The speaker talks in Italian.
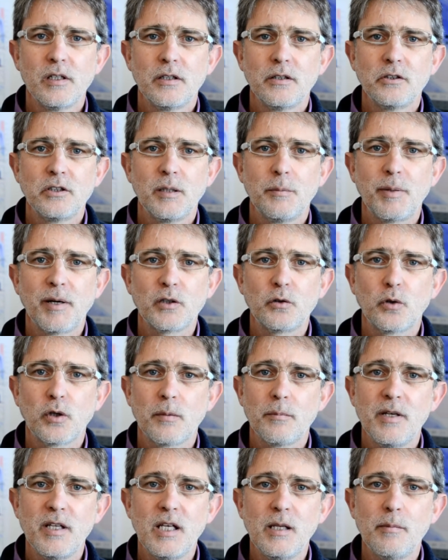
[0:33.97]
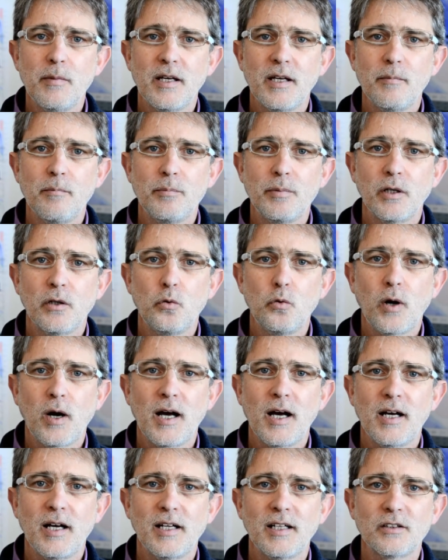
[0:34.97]
Temperature minime in
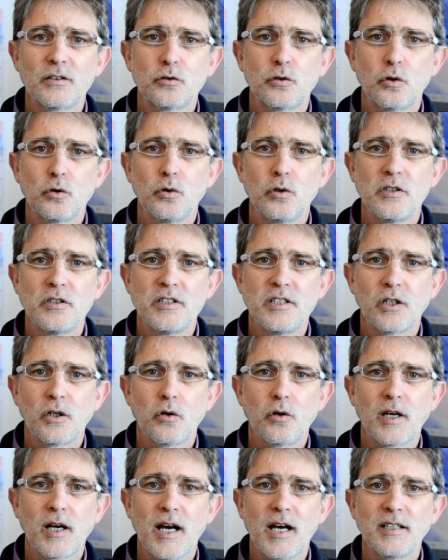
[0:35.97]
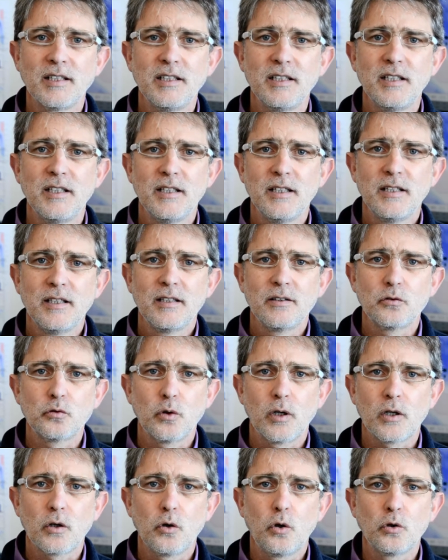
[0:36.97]
pianura attorno agli 0 gradi,
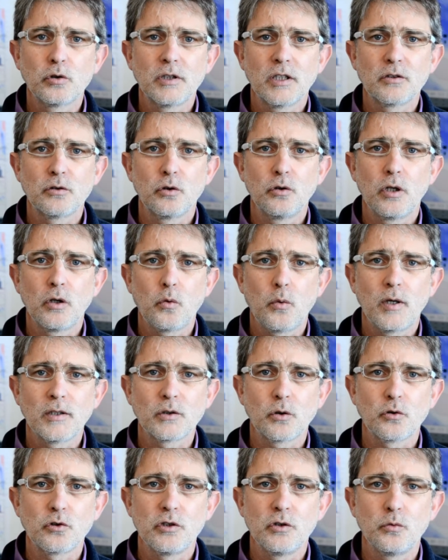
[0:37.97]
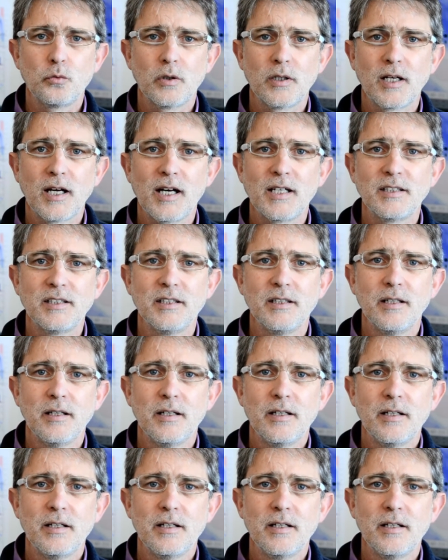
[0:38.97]
sulla costa attorno ai 4-5 gradi.